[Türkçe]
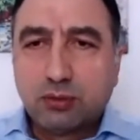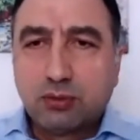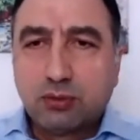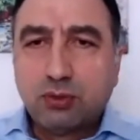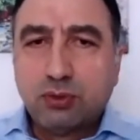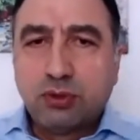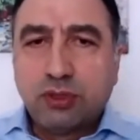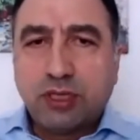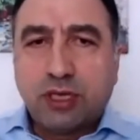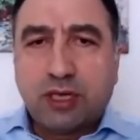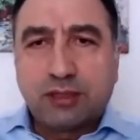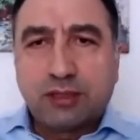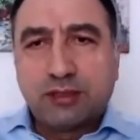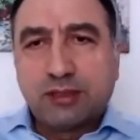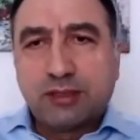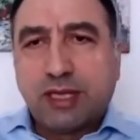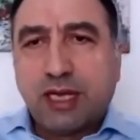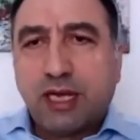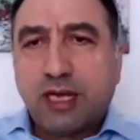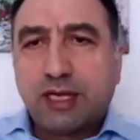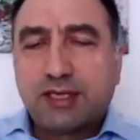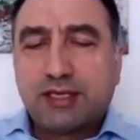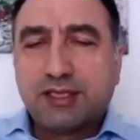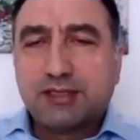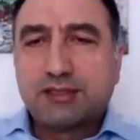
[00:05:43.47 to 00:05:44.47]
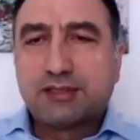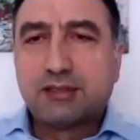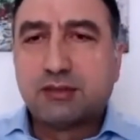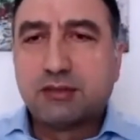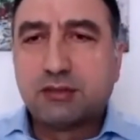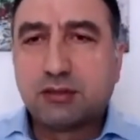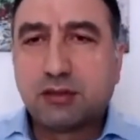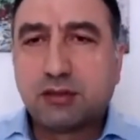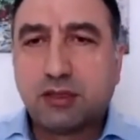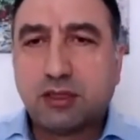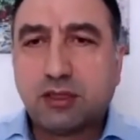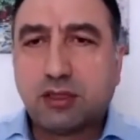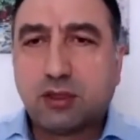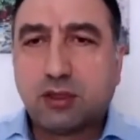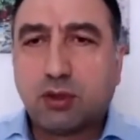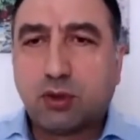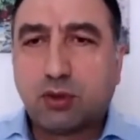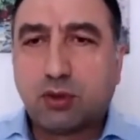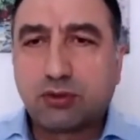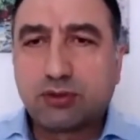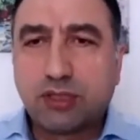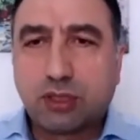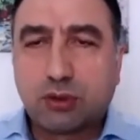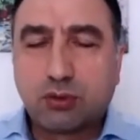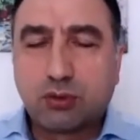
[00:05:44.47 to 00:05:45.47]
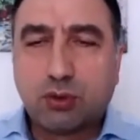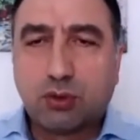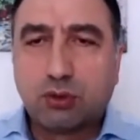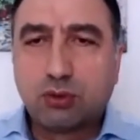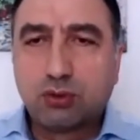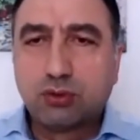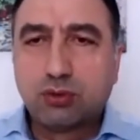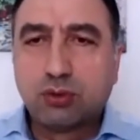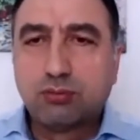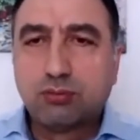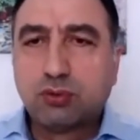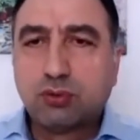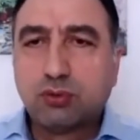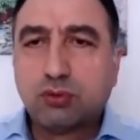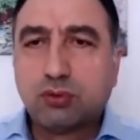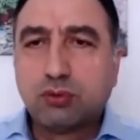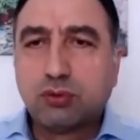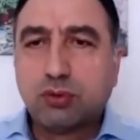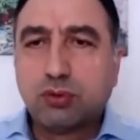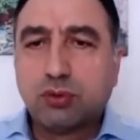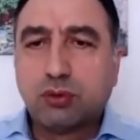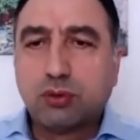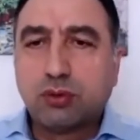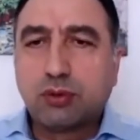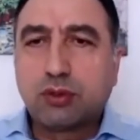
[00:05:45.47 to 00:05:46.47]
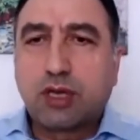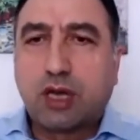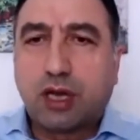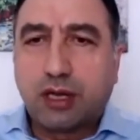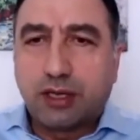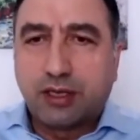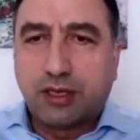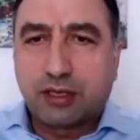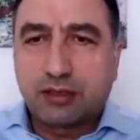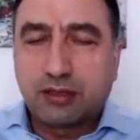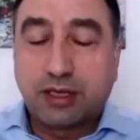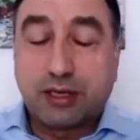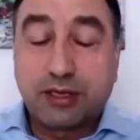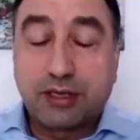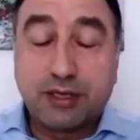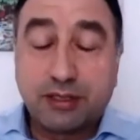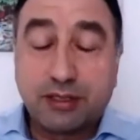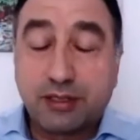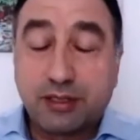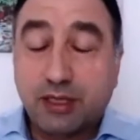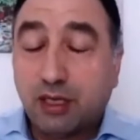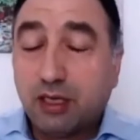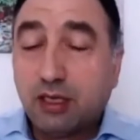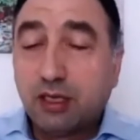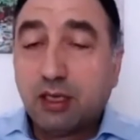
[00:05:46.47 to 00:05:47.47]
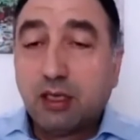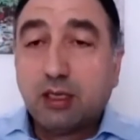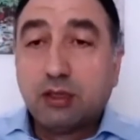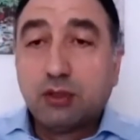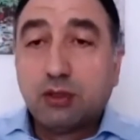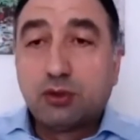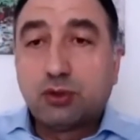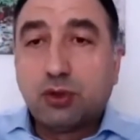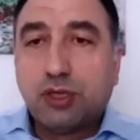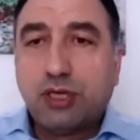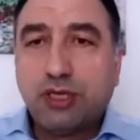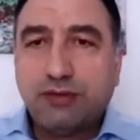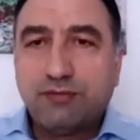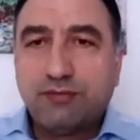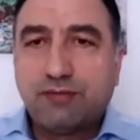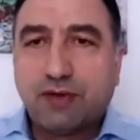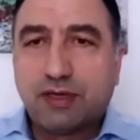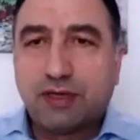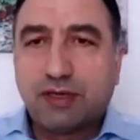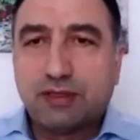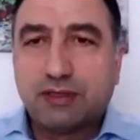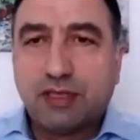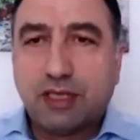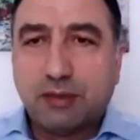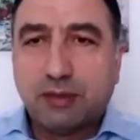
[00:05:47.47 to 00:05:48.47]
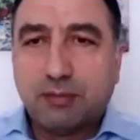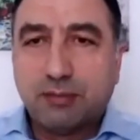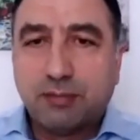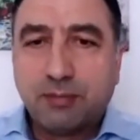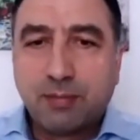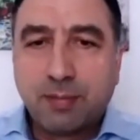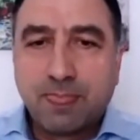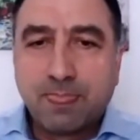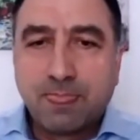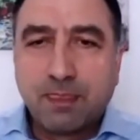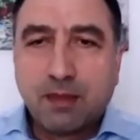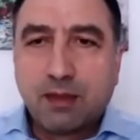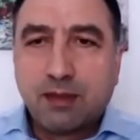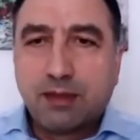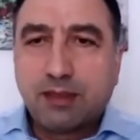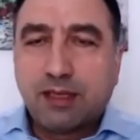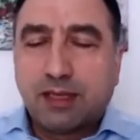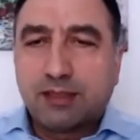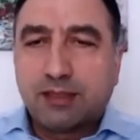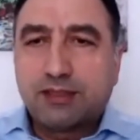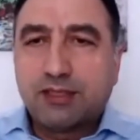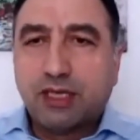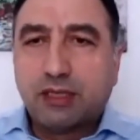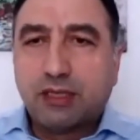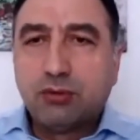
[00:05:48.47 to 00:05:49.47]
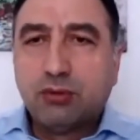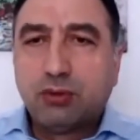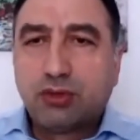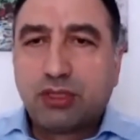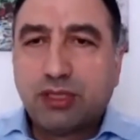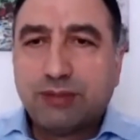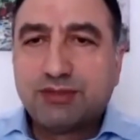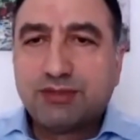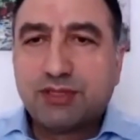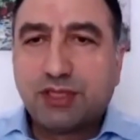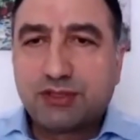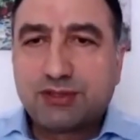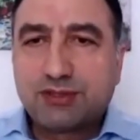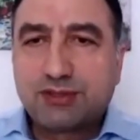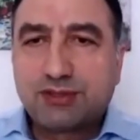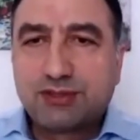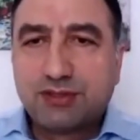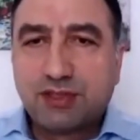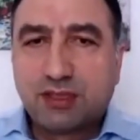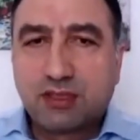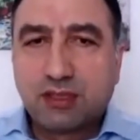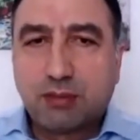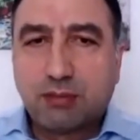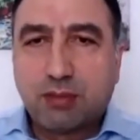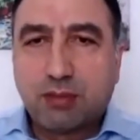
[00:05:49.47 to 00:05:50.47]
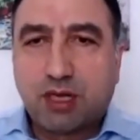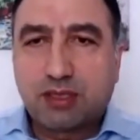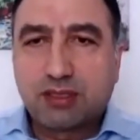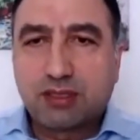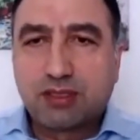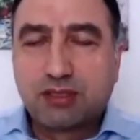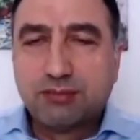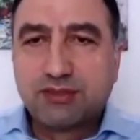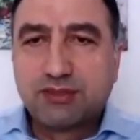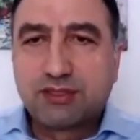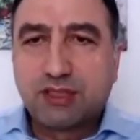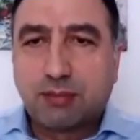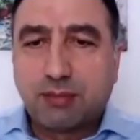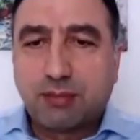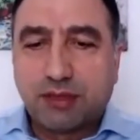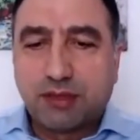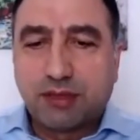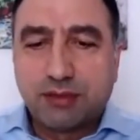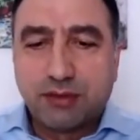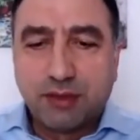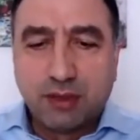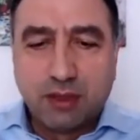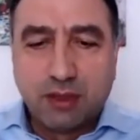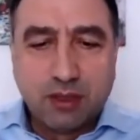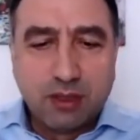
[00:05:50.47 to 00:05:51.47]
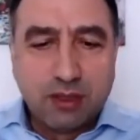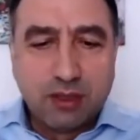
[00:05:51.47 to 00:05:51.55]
dünyanın herkesin e, ortak olduğu bu e, kaynaklar ya da şöyle ifade edelim yani kendi ülkemiz açısından da baktığımız zaman